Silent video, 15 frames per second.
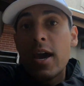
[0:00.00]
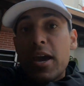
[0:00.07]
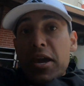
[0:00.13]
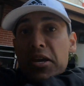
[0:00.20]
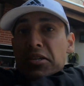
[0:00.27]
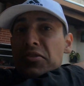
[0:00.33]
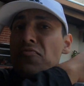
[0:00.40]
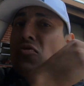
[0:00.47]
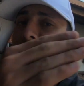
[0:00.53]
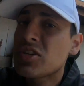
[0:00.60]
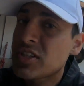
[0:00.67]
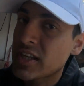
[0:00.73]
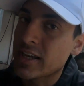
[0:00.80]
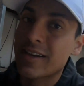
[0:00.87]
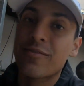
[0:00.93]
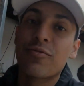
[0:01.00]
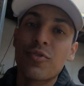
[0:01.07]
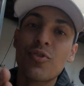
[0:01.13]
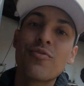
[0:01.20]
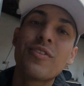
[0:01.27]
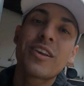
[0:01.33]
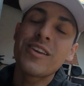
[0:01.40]
E se você for
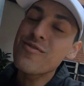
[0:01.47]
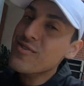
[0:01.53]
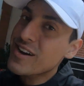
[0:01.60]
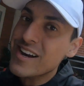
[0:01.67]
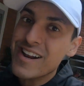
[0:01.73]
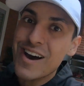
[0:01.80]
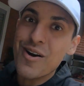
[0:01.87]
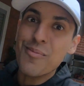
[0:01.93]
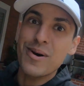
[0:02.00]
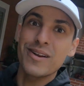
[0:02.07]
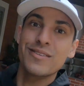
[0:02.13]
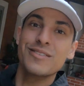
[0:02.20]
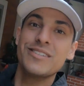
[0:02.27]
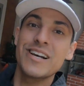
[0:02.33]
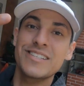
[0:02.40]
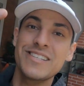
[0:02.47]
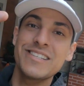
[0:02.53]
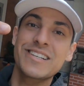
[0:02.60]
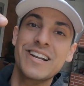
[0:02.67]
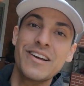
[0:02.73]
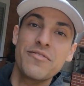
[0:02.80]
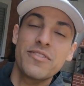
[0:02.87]
novo aqui no canal, mano, já se
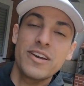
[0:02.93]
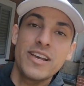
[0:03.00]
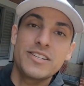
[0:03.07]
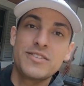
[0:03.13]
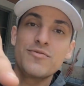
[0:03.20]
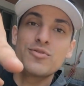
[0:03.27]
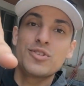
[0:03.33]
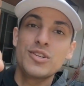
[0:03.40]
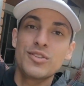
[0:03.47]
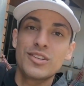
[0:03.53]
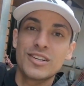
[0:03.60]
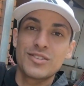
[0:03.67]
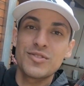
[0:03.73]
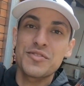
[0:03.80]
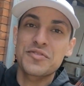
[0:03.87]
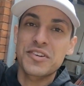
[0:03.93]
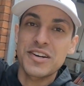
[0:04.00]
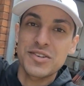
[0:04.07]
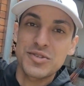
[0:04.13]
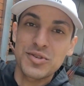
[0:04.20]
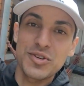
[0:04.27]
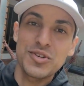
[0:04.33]
inscreva e ativa o sino das
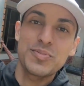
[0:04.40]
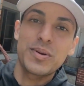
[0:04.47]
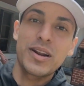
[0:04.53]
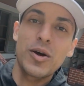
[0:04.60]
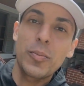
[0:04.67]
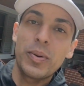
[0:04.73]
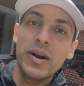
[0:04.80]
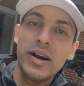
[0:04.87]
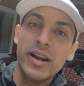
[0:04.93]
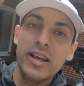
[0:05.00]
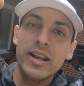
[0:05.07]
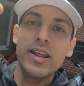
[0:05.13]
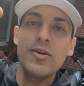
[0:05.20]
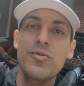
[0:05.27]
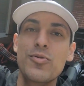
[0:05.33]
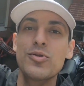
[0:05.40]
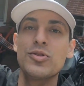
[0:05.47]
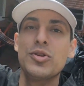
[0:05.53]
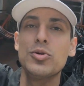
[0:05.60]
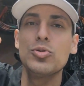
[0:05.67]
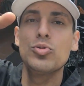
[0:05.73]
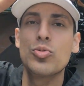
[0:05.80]
notificações pra não perder nenhum
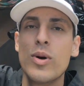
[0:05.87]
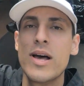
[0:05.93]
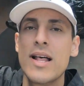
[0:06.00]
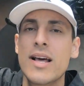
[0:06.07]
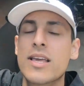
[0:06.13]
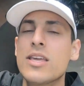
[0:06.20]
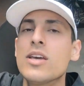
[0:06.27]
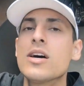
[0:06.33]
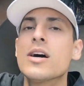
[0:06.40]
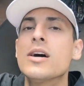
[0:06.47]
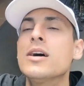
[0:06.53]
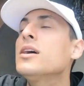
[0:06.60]
conteúdo com ela aqui, ó.